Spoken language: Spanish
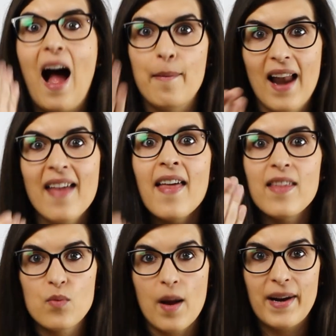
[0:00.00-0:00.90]
hablada
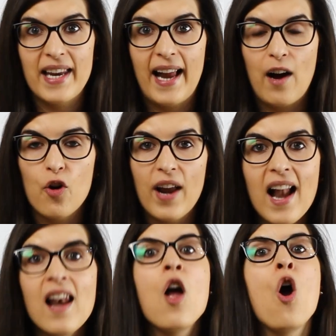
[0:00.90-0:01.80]
de una manera
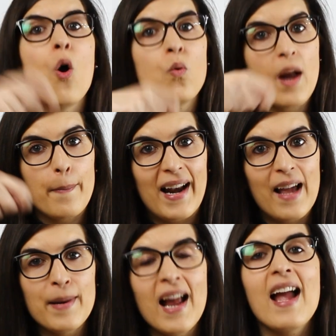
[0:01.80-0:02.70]
oral o una
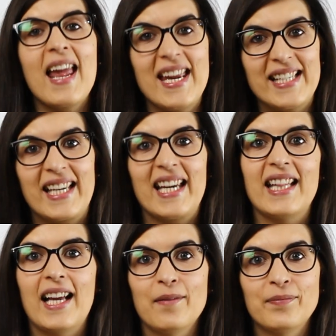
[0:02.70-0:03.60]
palabra
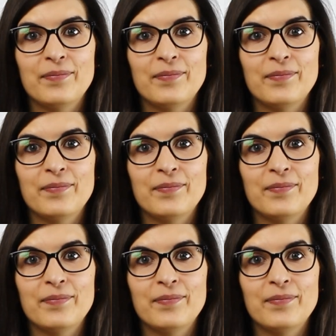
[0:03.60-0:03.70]
escrita.